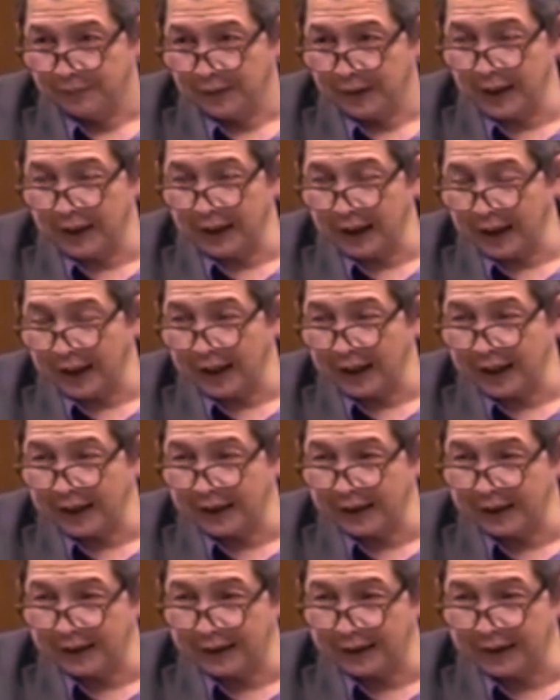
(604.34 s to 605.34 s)

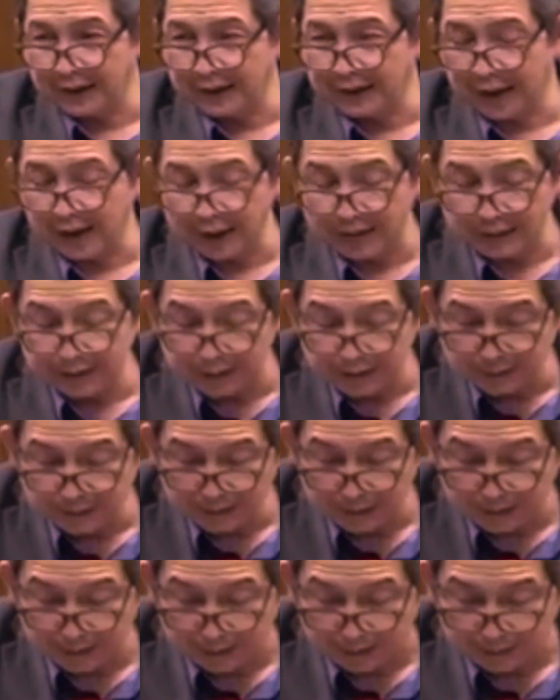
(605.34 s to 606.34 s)
Kadang-kala ini kita ini
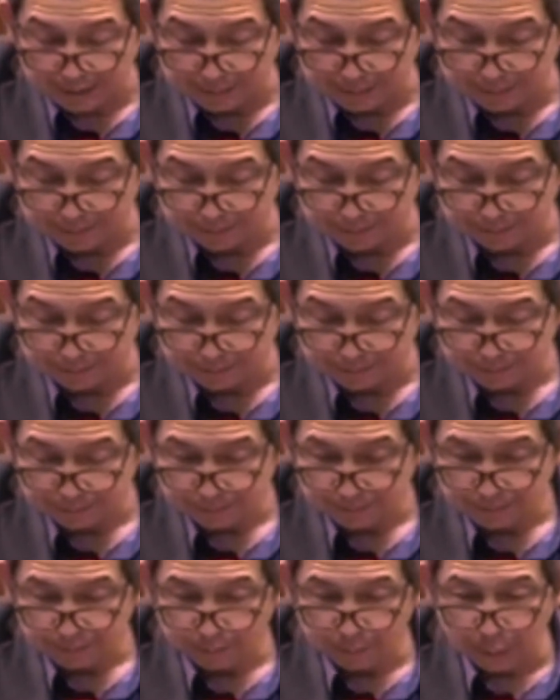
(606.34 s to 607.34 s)
enggak
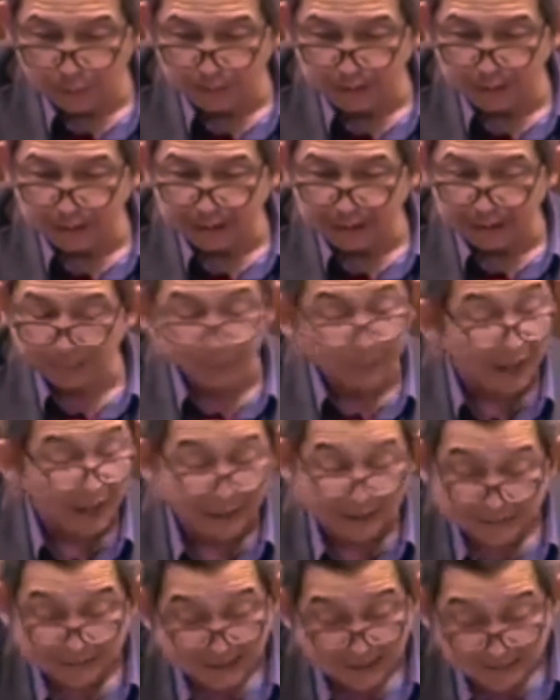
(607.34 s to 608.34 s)
boleh dikatakan pay
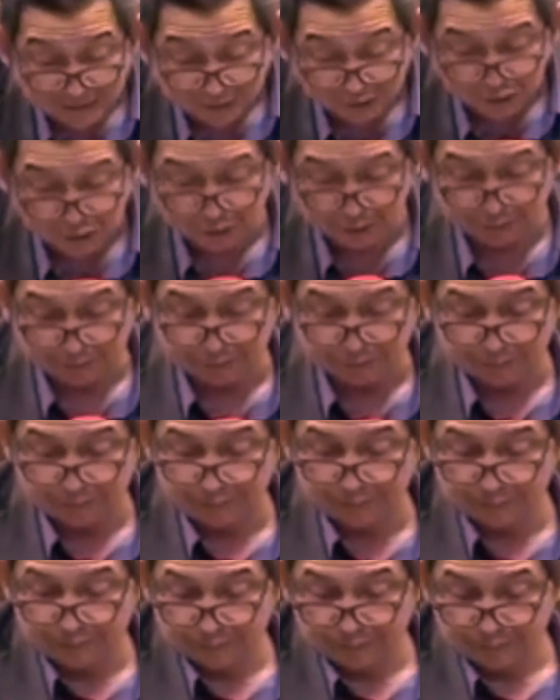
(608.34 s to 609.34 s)
attention.
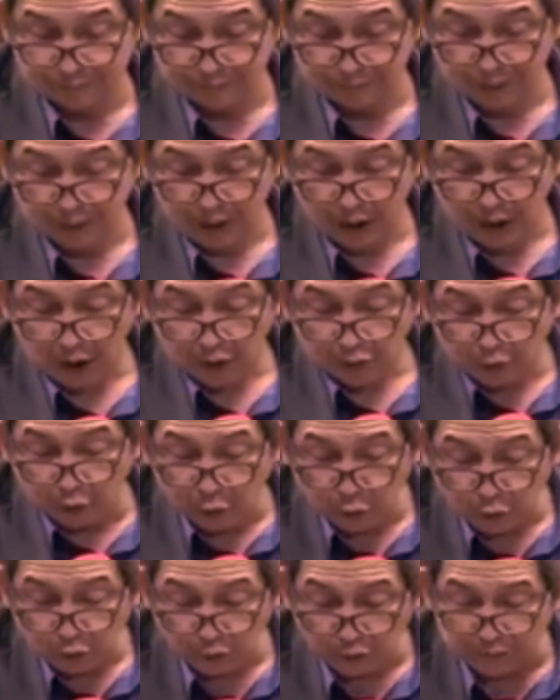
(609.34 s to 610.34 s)

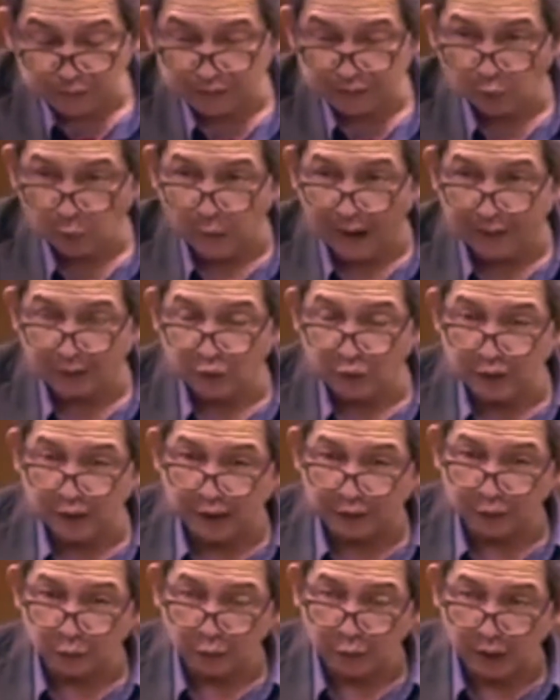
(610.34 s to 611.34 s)
Justru sesuatu
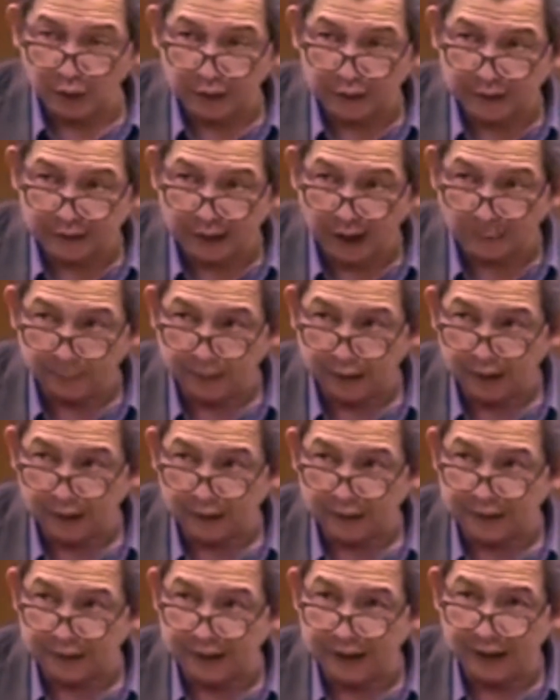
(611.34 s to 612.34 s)
yang saudara tidak
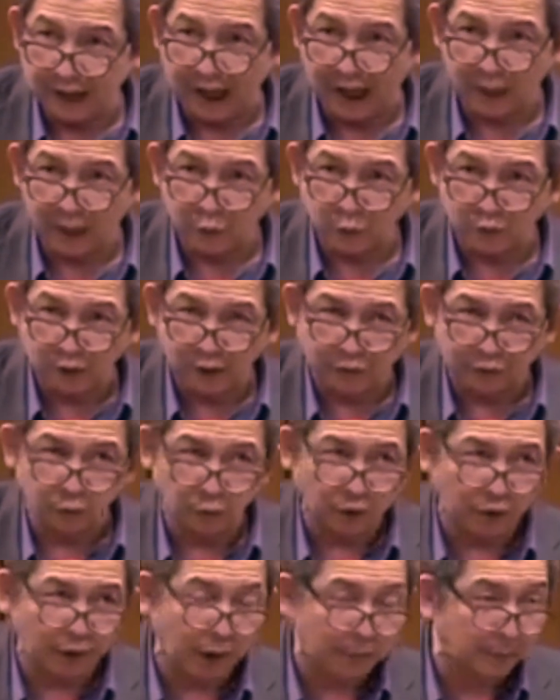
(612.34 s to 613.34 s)
mengerti harusnya
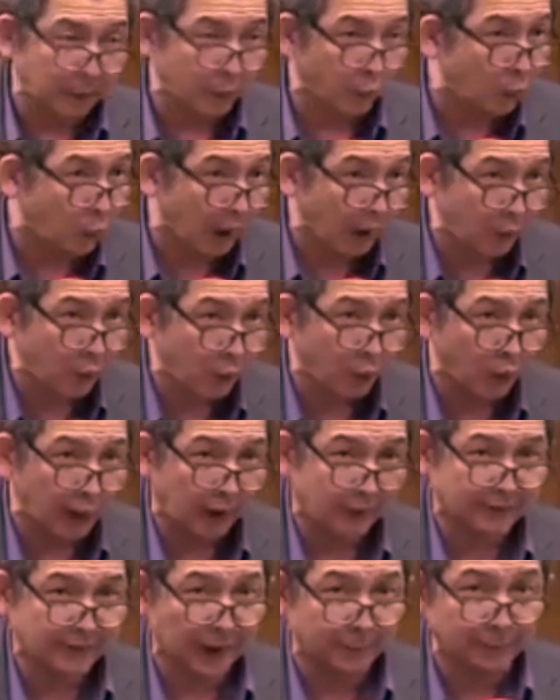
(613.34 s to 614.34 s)
saudara
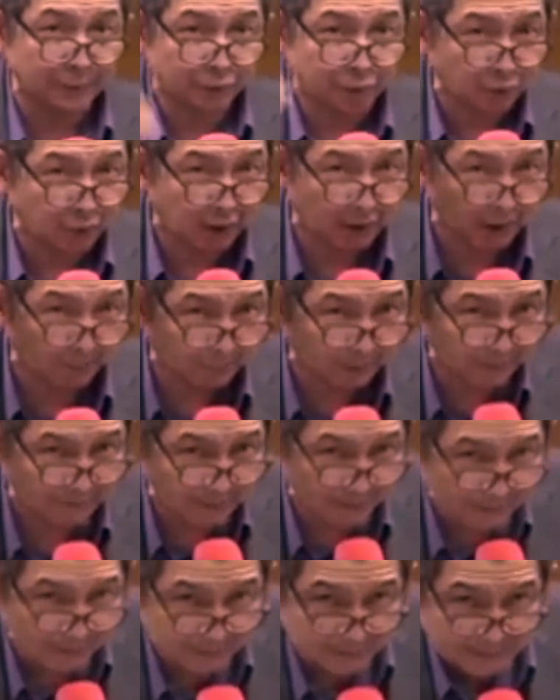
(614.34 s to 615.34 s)
berulang-ulang sampai saudara
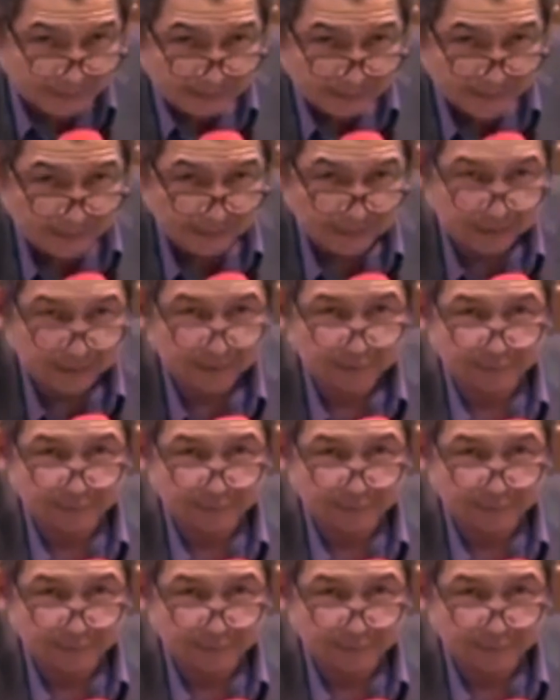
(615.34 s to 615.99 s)
baca ngerti.